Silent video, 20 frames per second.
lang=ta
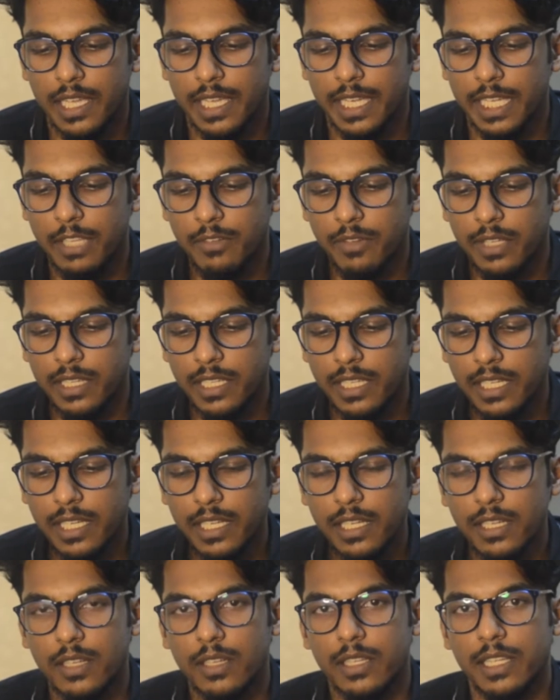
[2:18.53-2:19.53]
இது வந்து
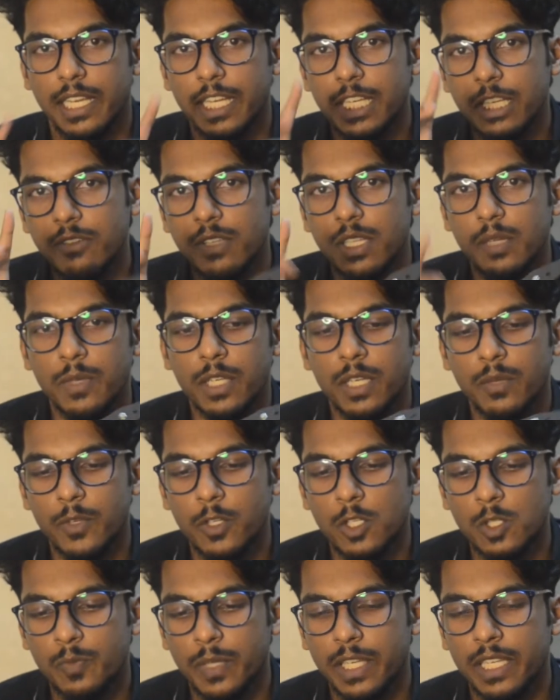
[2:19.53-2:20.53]
ரெண்டு விதமாக நம்ம
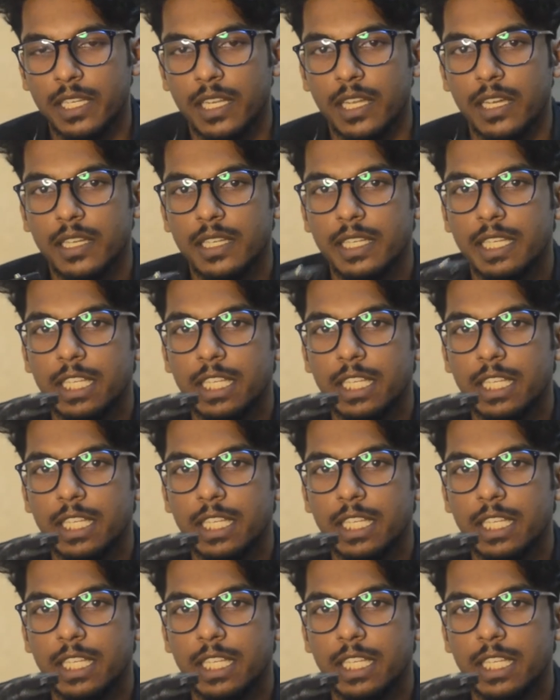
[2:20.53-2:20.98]
யூஸ் பண்ணிக்கலாம்